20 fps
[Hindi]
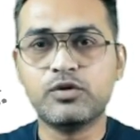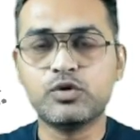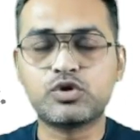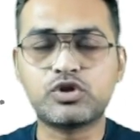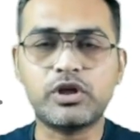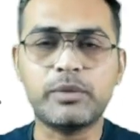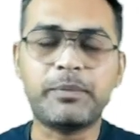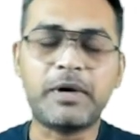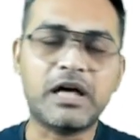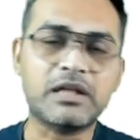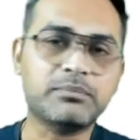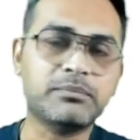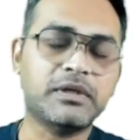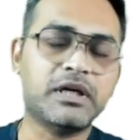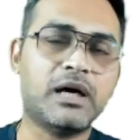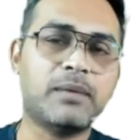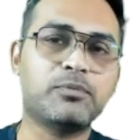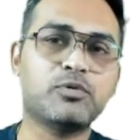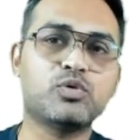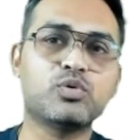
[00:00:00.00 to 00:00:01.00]
उसके बाद मैं
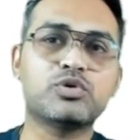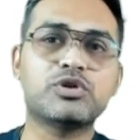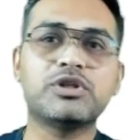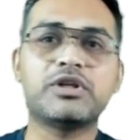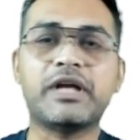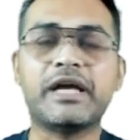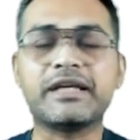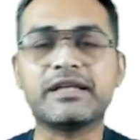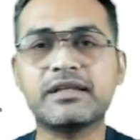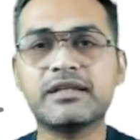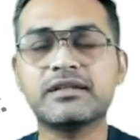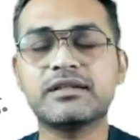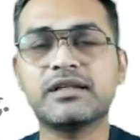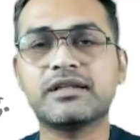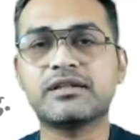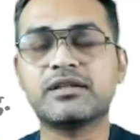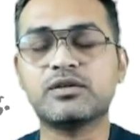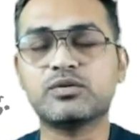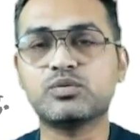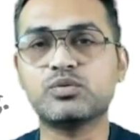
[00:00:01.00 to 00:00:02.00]
आप लोगों की रैंकिंग
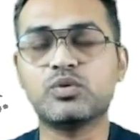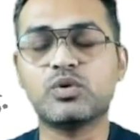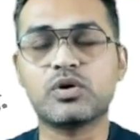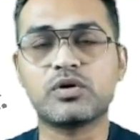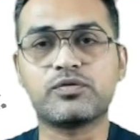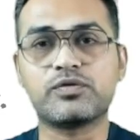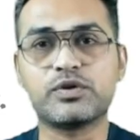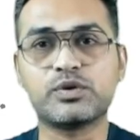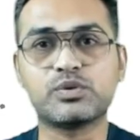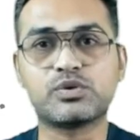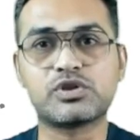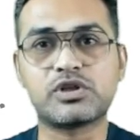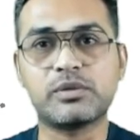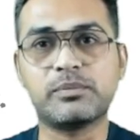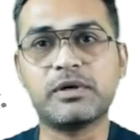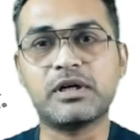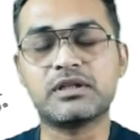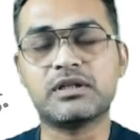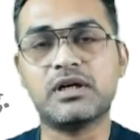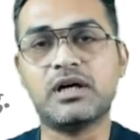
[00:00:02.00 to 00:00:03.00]
देता हूं और फिर उसके
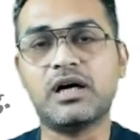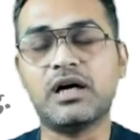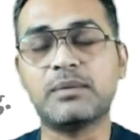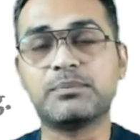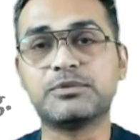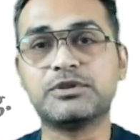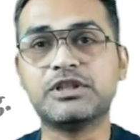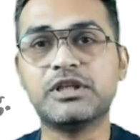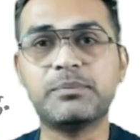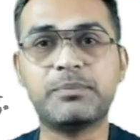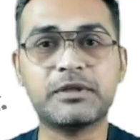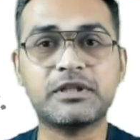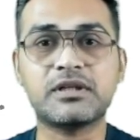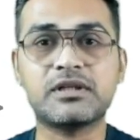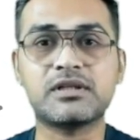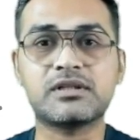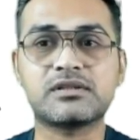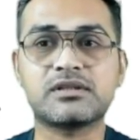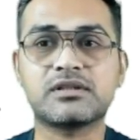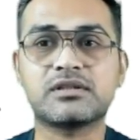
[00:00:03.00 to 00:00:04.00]
बाद आप ये पता
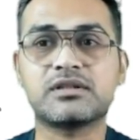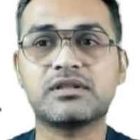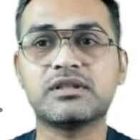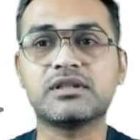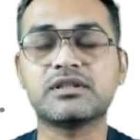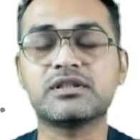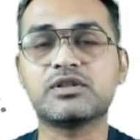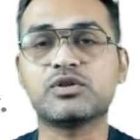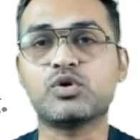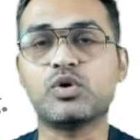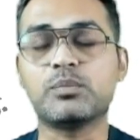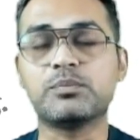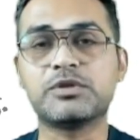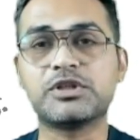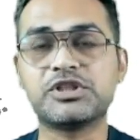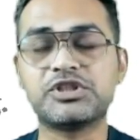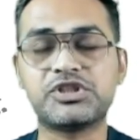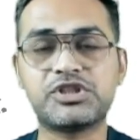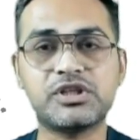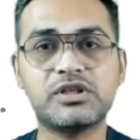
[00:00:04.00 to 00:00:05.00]
कर सकते हैं कि
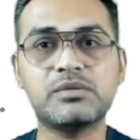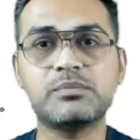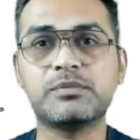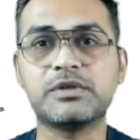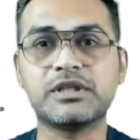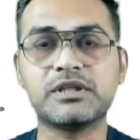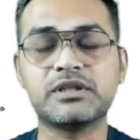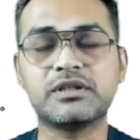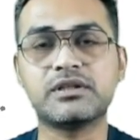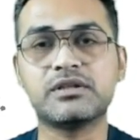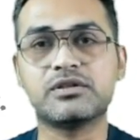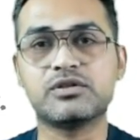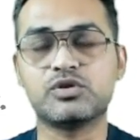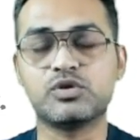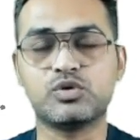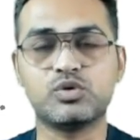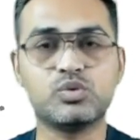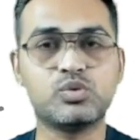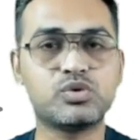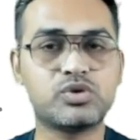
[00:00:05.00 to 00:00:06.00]
कंपटीशन में
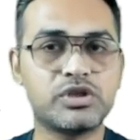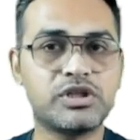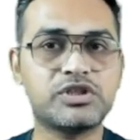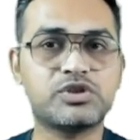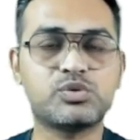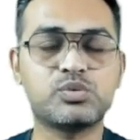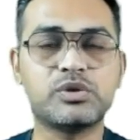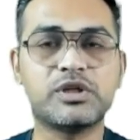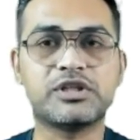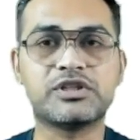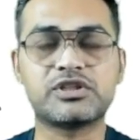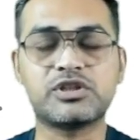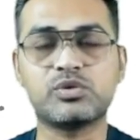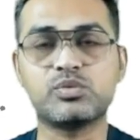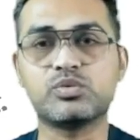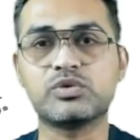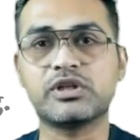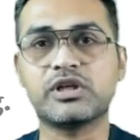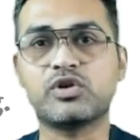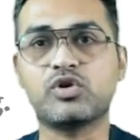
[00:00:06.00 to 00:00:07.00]
जो दूसरे स्टूडेंट्स हैं
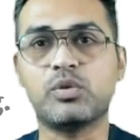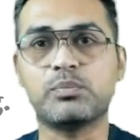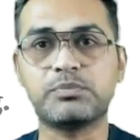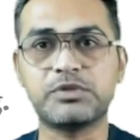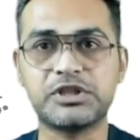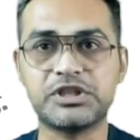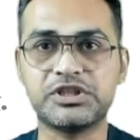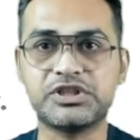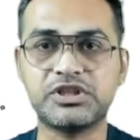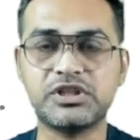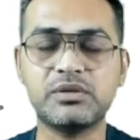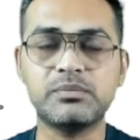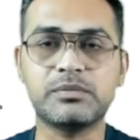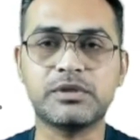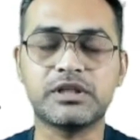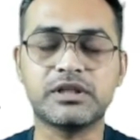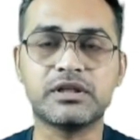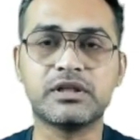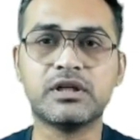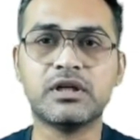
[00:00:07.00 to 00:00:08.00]
उनके कंपटीशन में